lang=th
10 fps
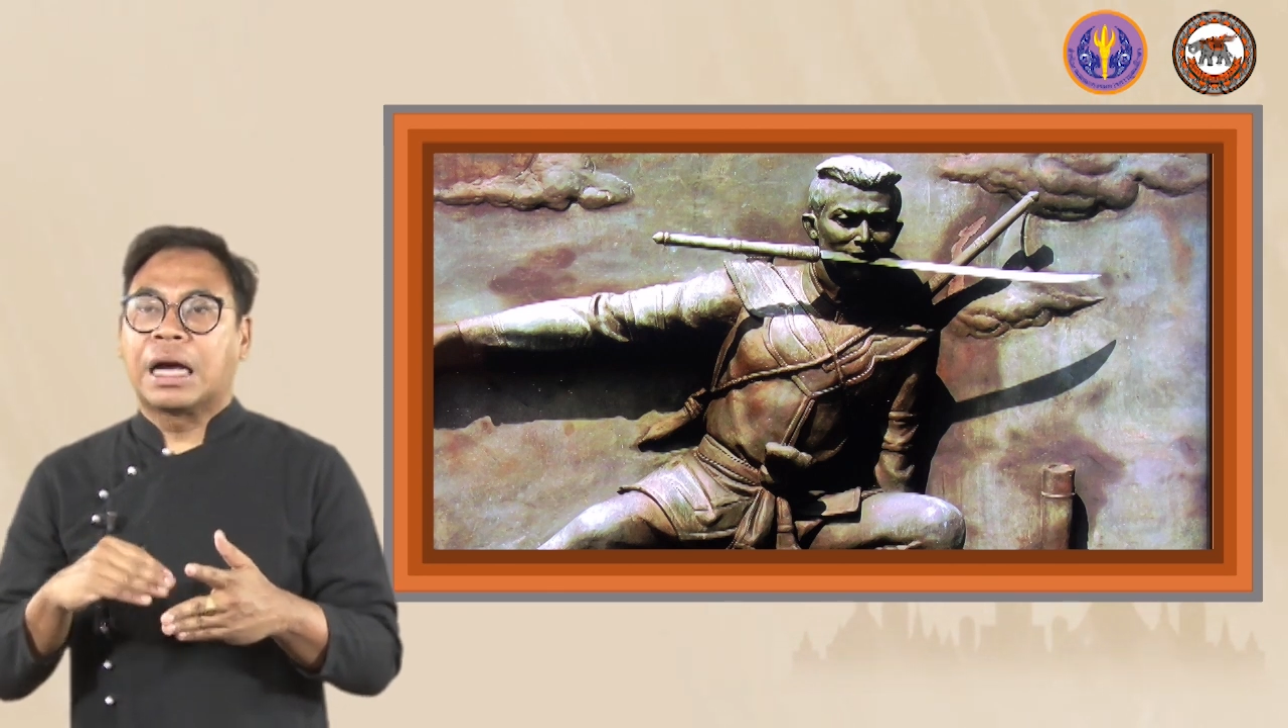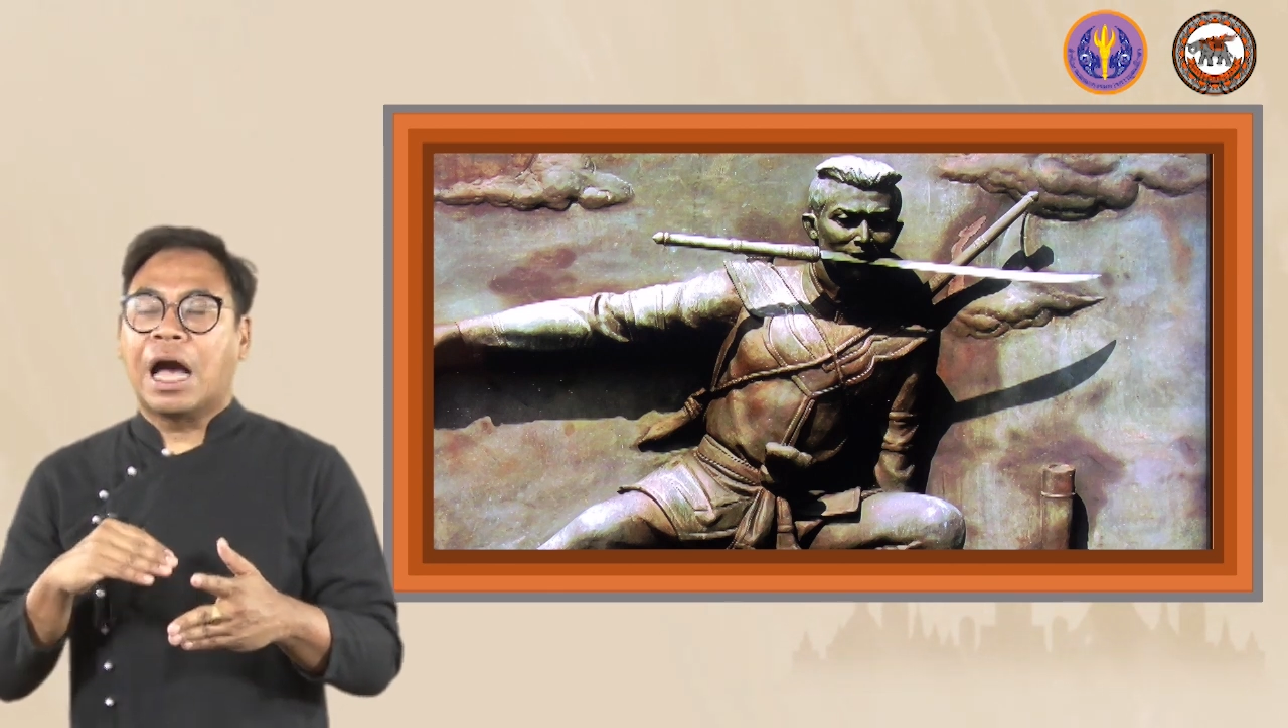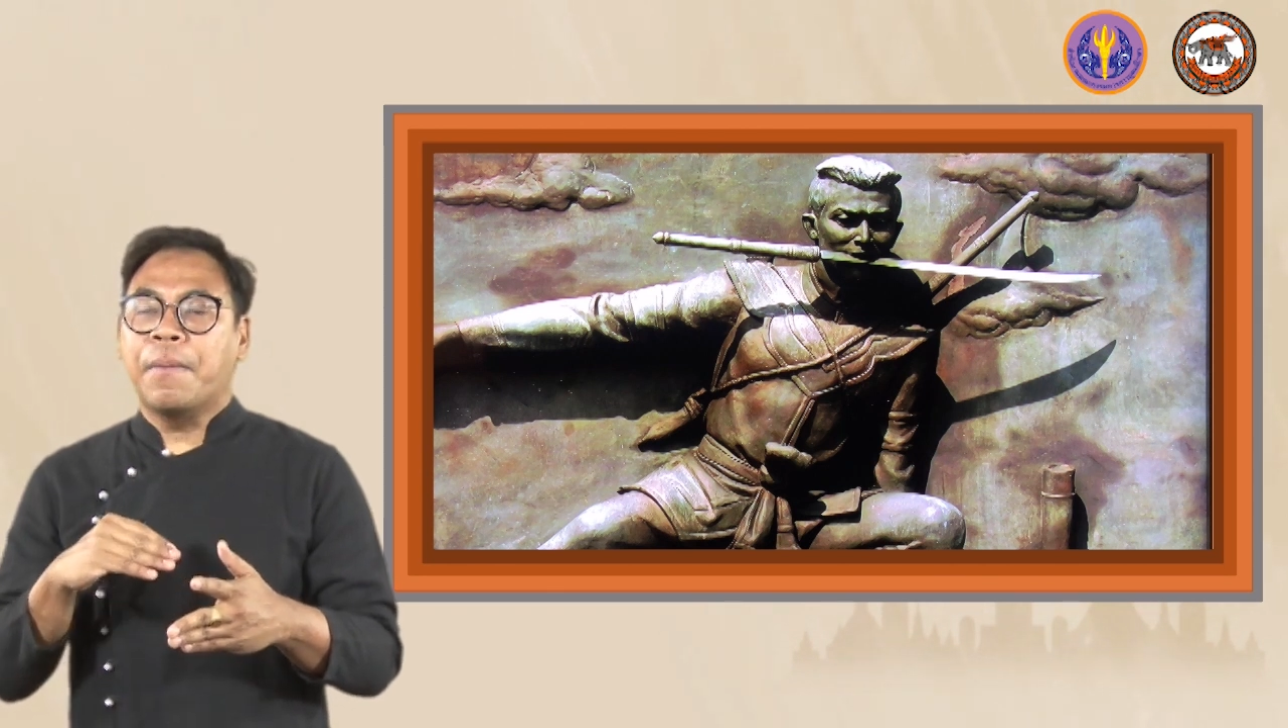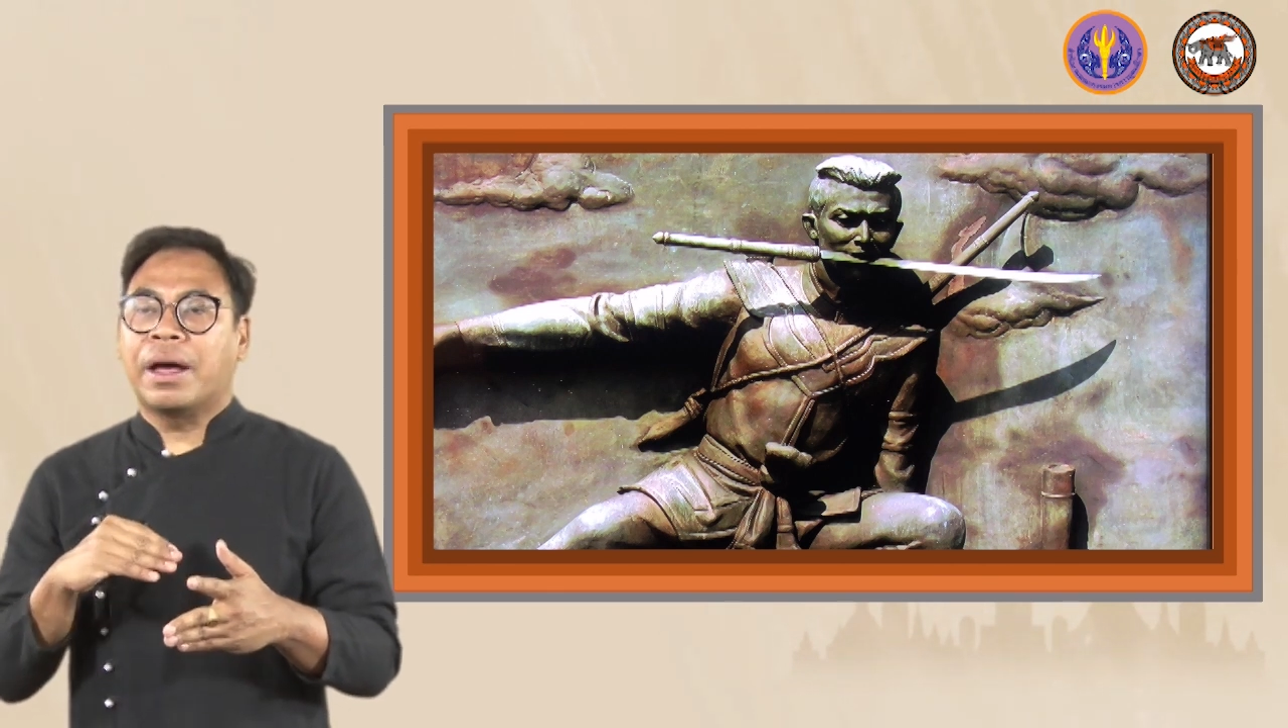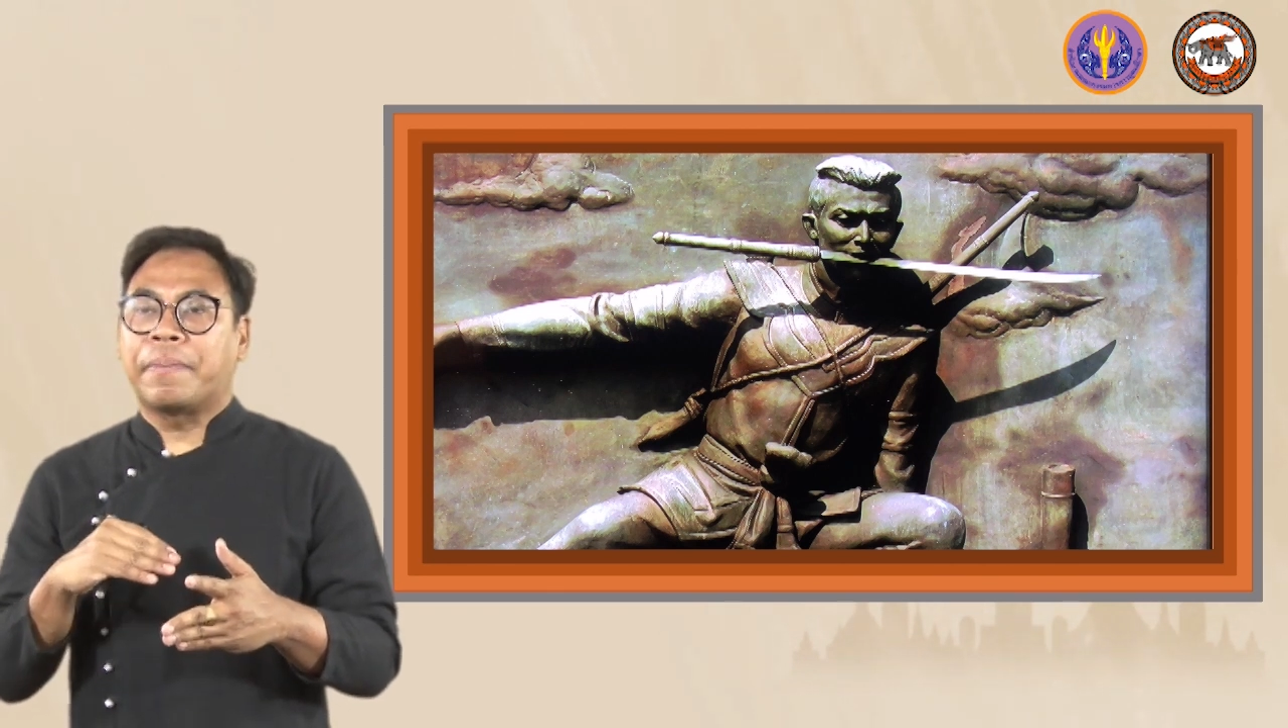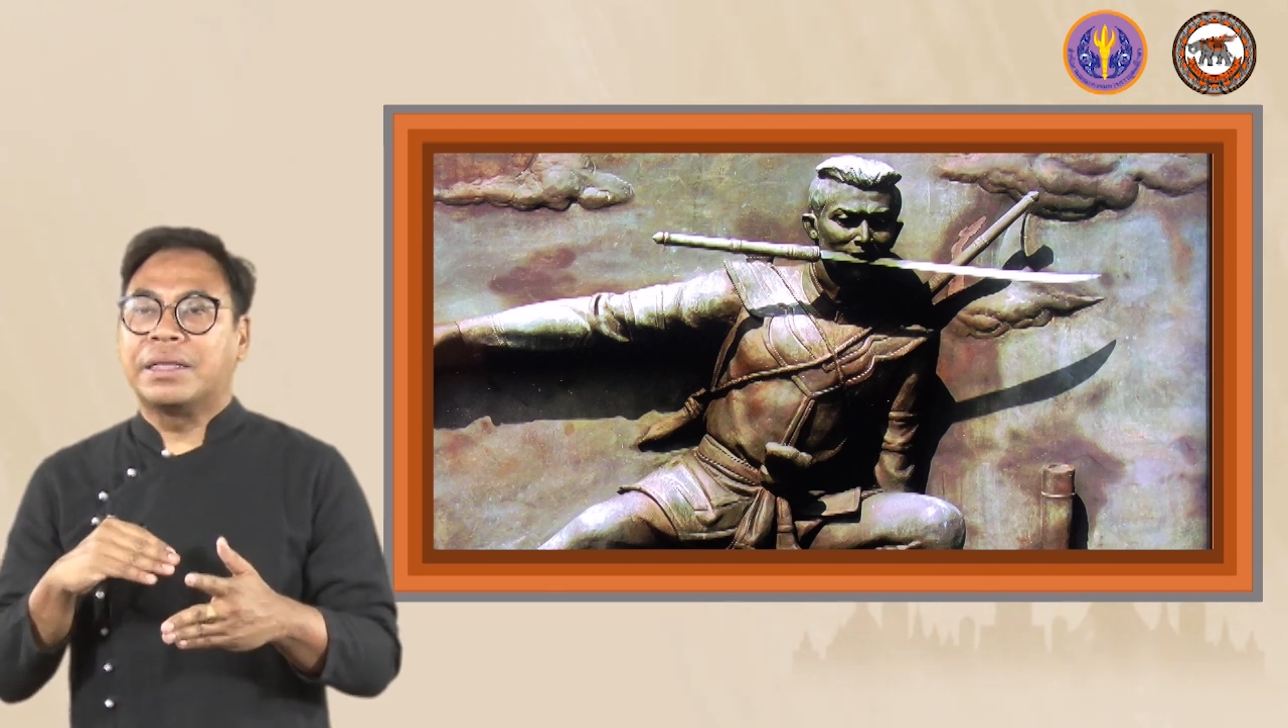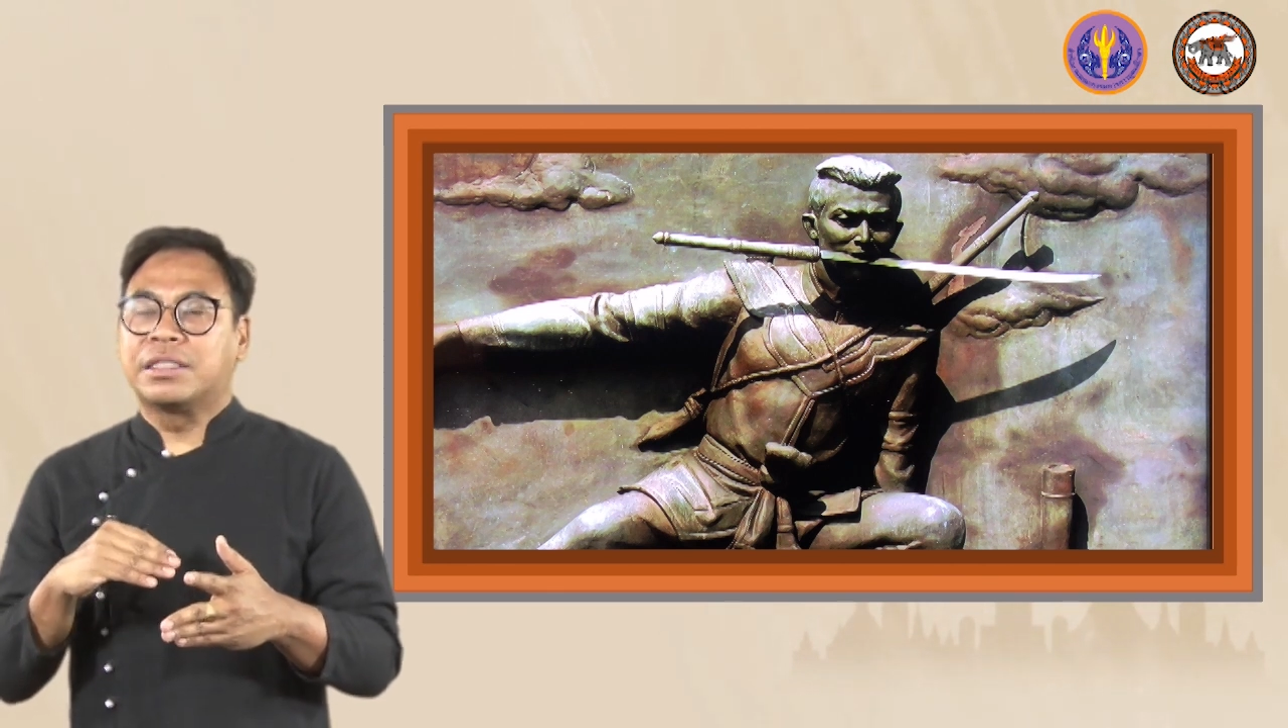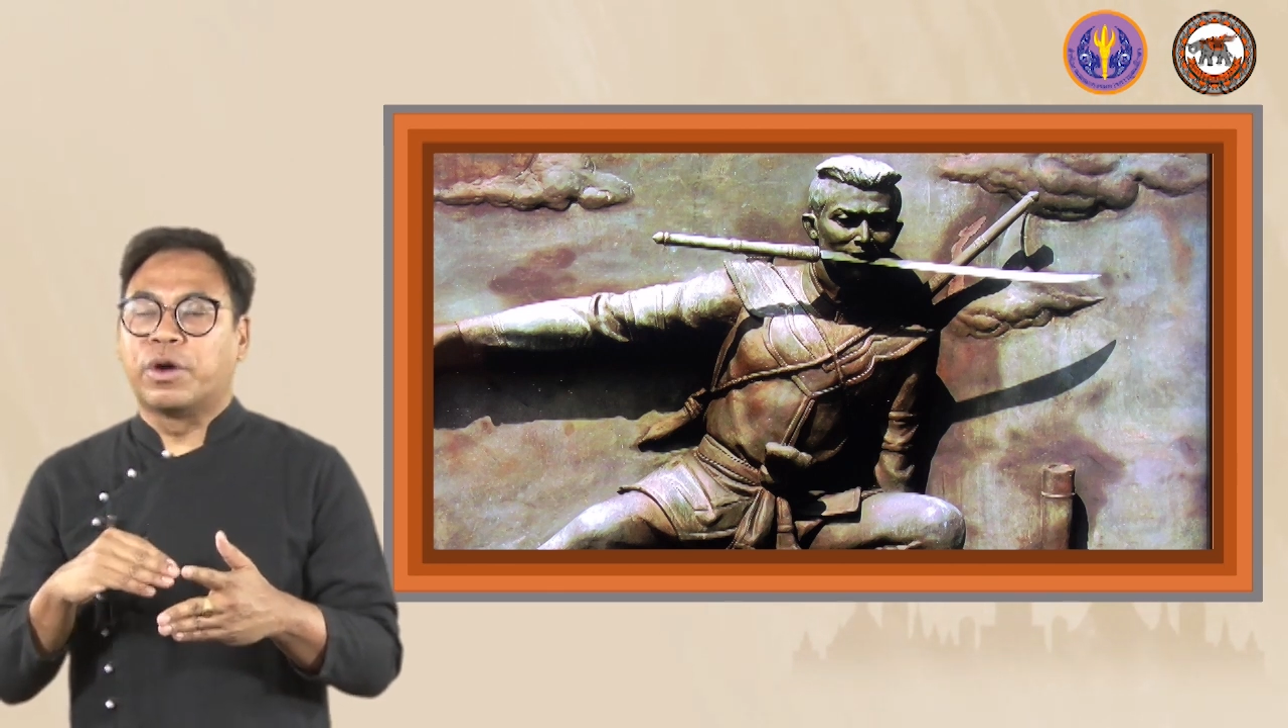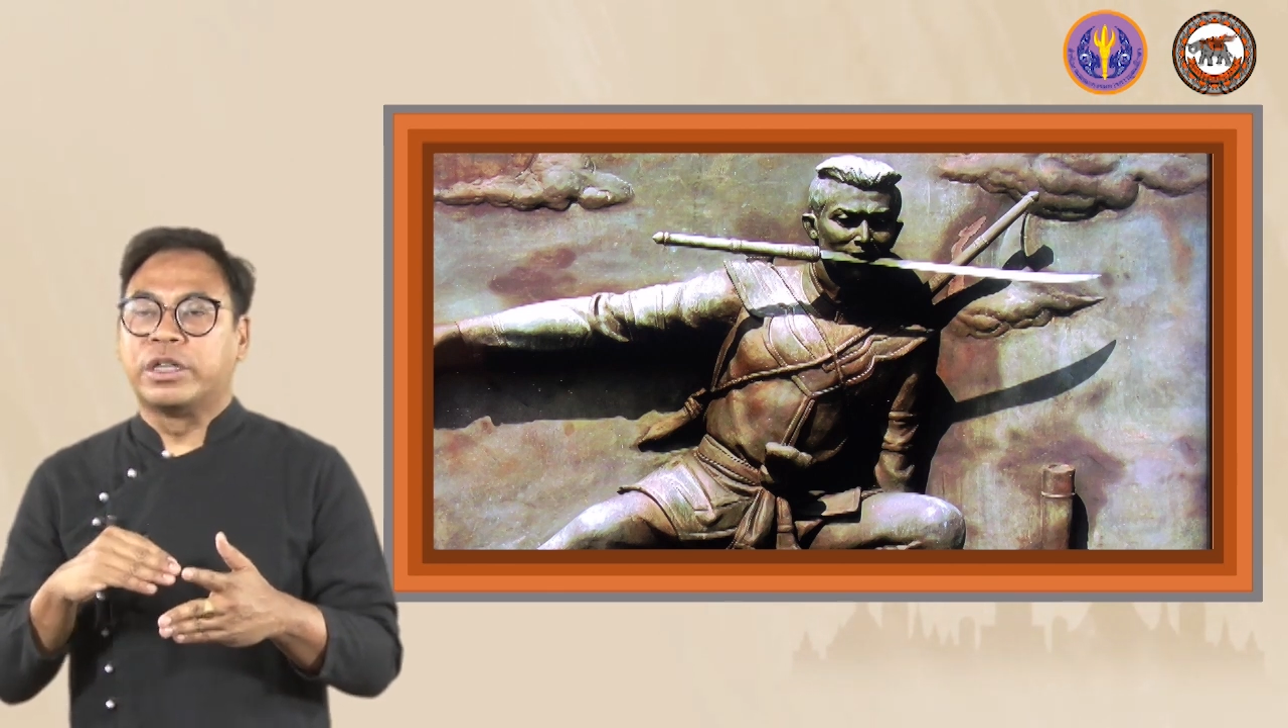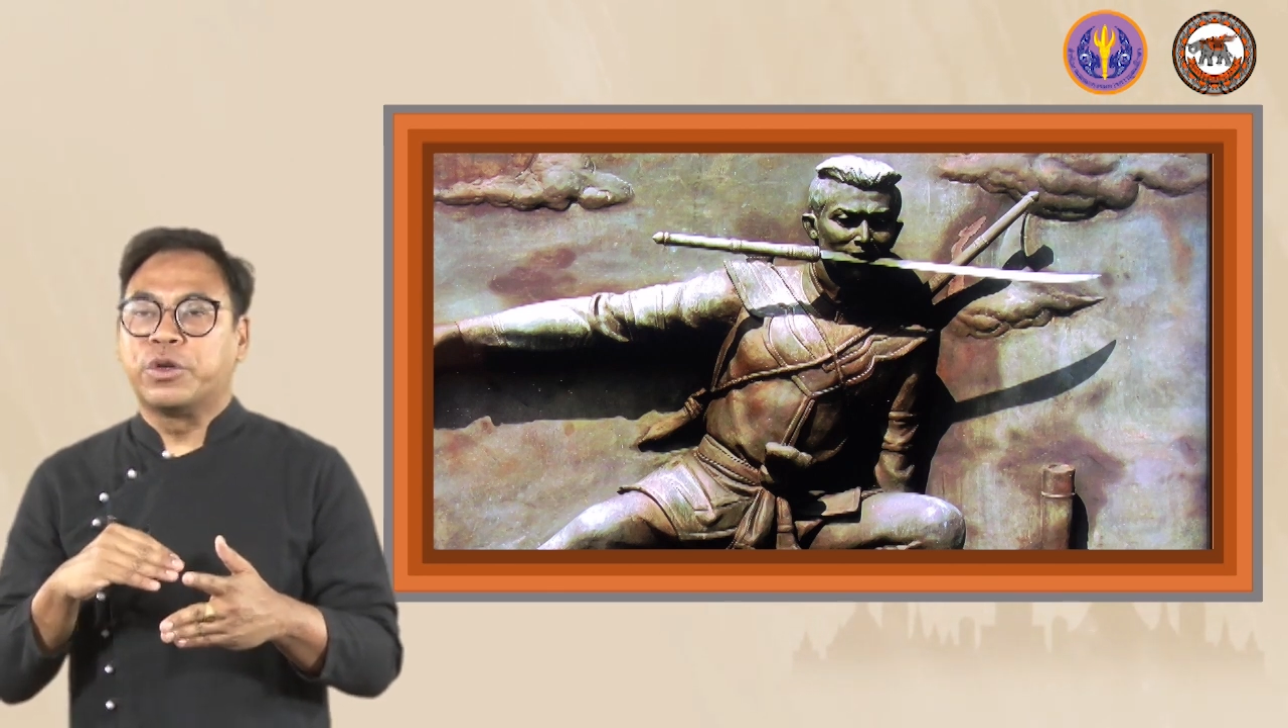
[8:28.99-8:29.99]
เข้ามาเป็น
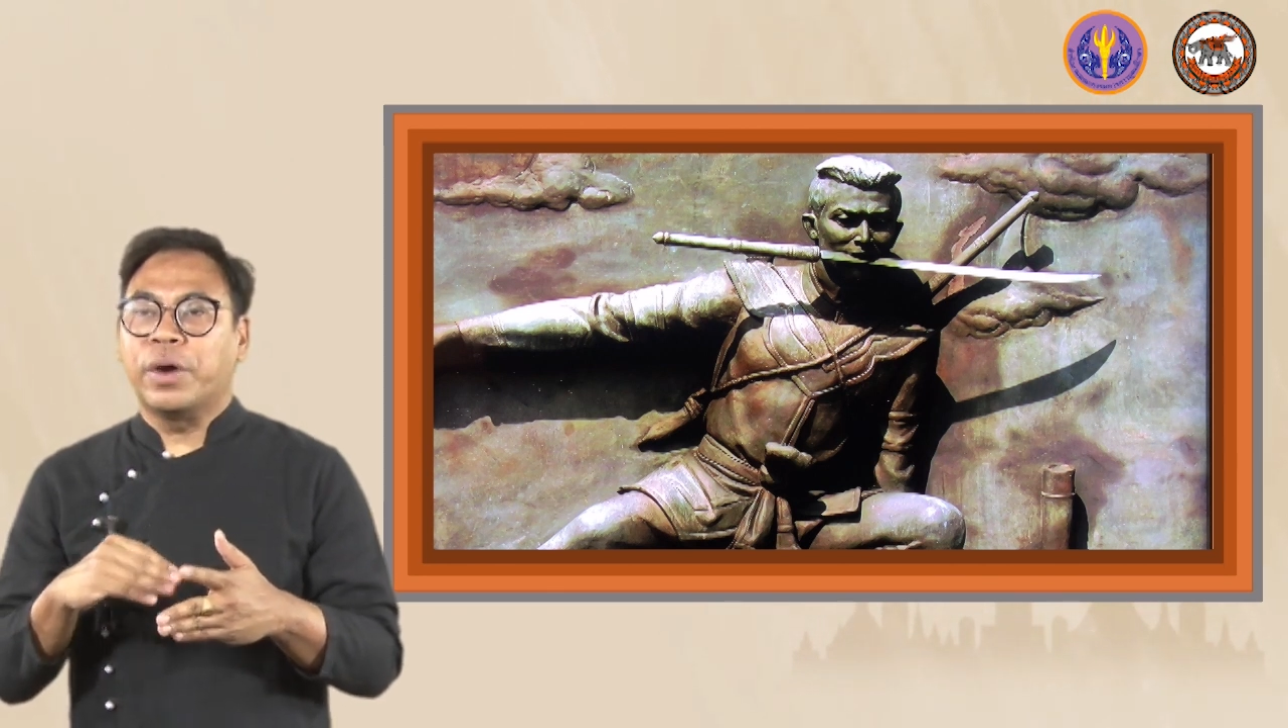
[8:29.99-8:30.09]
ส่วน